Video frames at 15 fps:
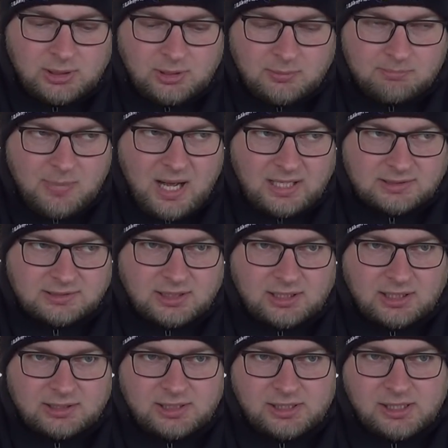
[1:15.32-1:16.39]
marca,
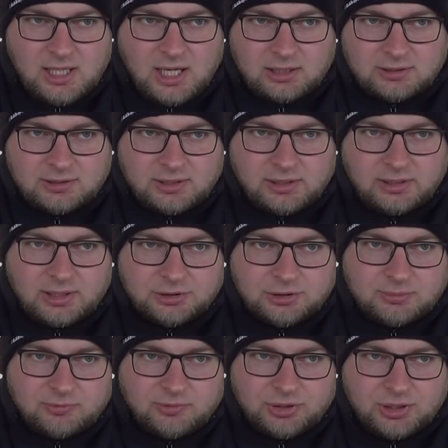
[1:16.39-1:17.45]
tak delikatnie, nie tak,
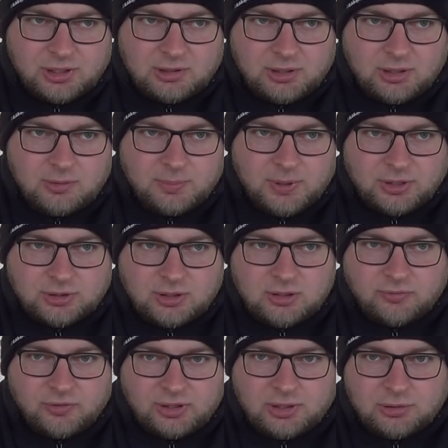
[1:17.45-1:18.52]
żeby właśnie na tego 1
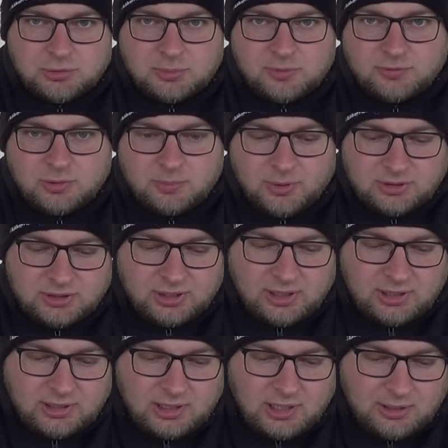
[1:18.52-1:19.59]
kwietnia już były w
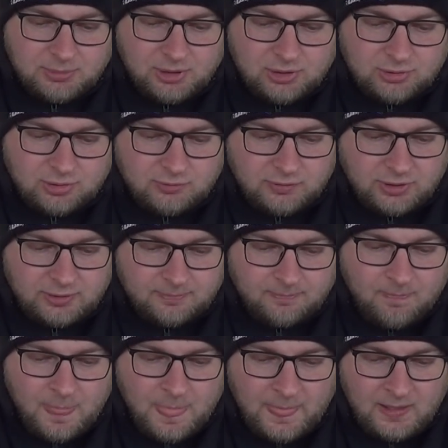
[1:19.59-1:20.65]
100% na karmie lotowej.
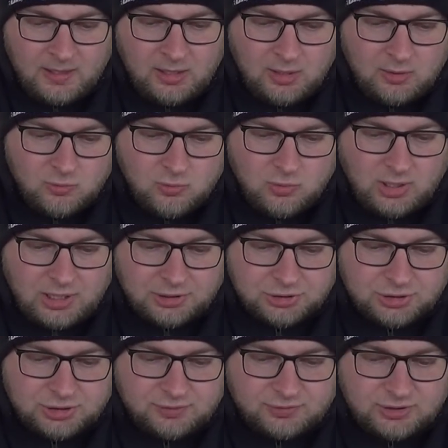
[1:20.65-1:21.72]

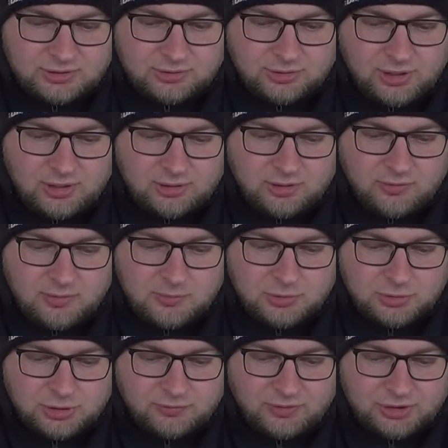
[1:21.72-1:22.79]
Łukasz, czy w sezonie lotowym
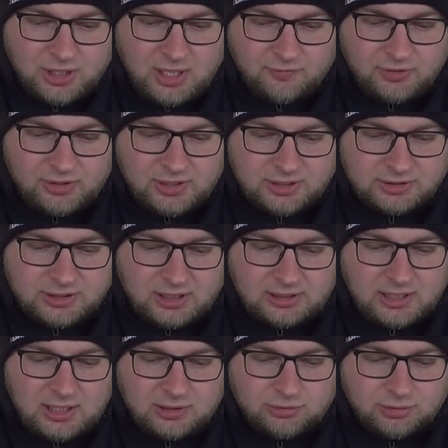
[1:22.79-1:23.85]
używasz Avidres? Jak
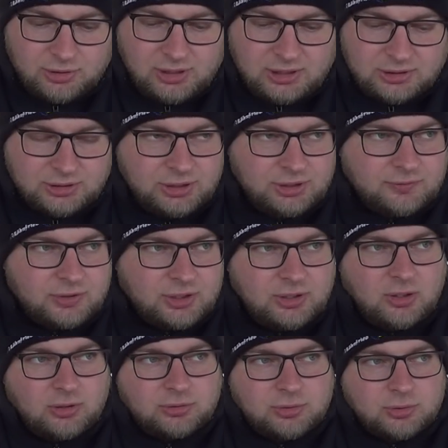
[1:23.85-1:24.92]
tak, to ile dni w
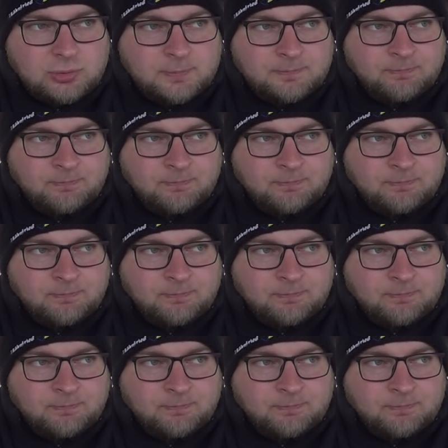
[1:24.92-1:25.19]
tygodniu?